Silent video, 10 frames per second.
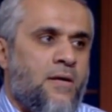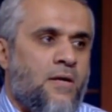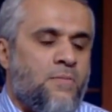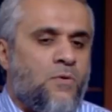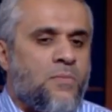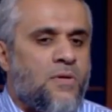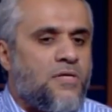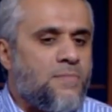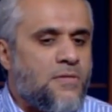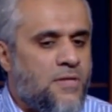قال لي ابو عمر
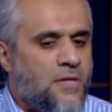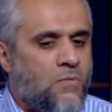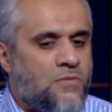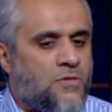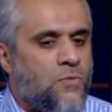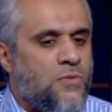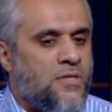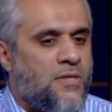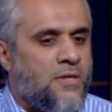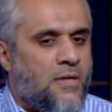ليش ما نحاول
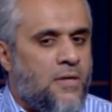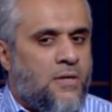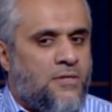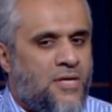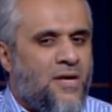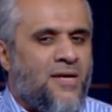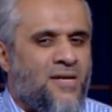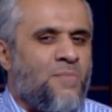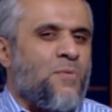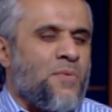نسوي شيء حق
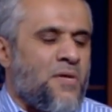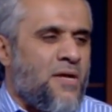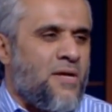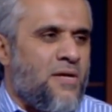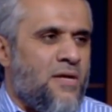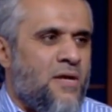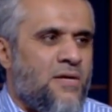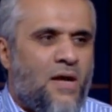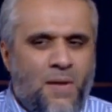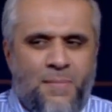اللي بعمرنا؟
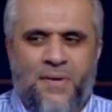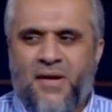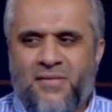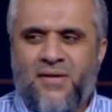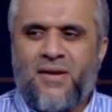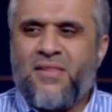مهما كان ترى